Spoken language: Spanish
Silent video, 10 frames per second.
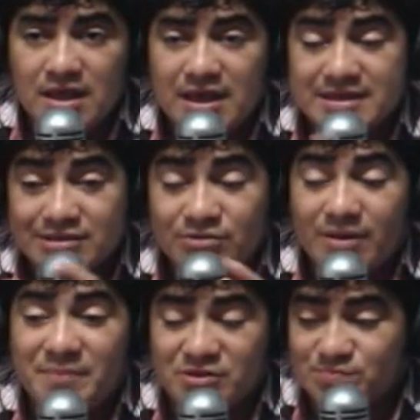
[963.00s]
esa
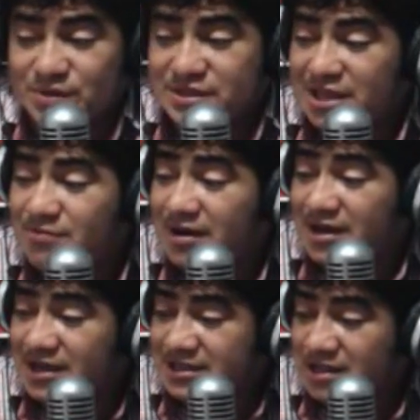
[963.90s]
nueva perspectiva
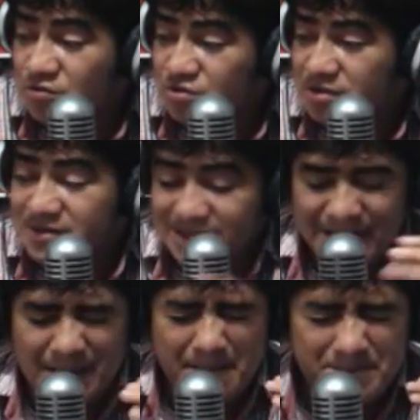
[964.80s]
y de alguna
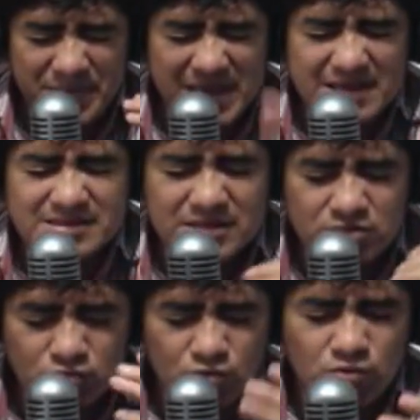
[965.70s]
manera
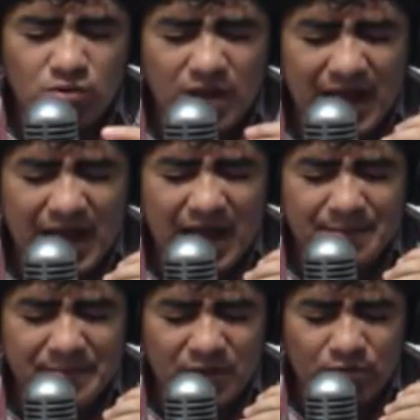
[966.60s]
empieces tú a
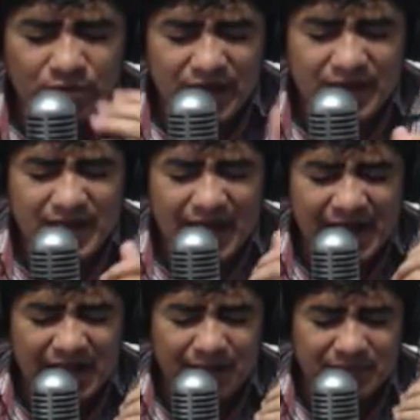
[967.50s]
mejorar,
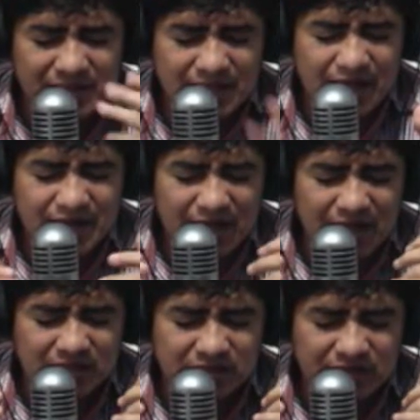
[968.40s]
a caminar,
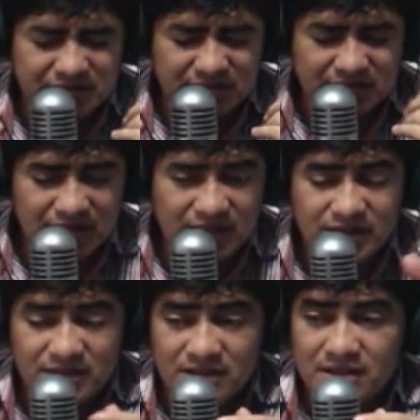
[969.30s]
a
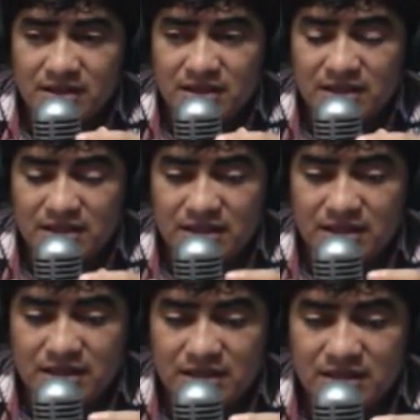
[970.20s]
trascender
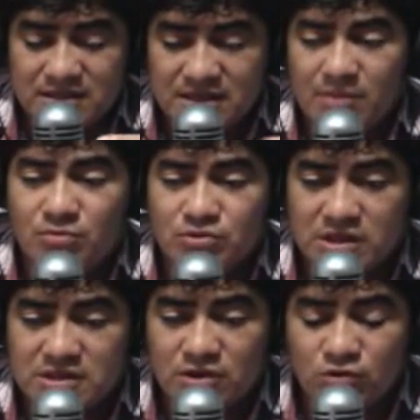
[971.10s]
y seamos
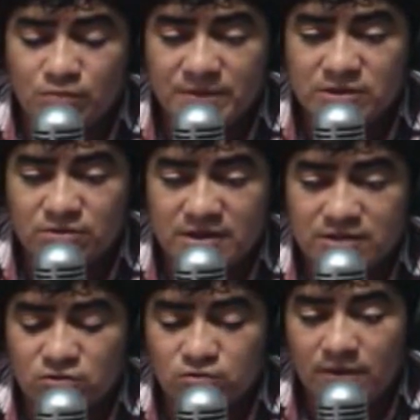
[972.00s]
ese grupito que
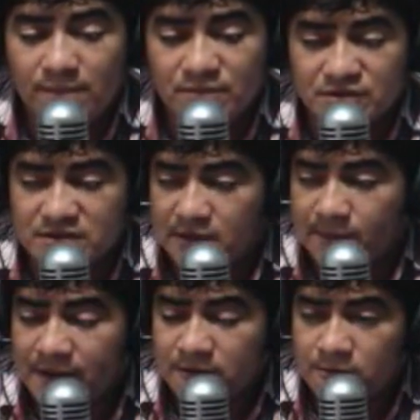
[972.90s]
nos subamos a ese
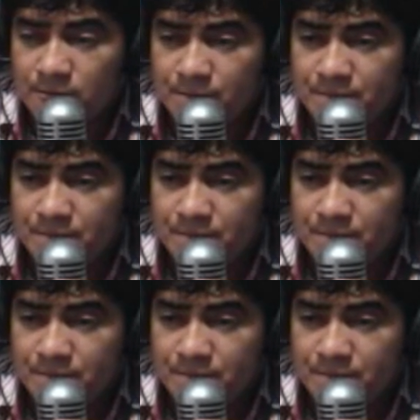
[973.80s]
barco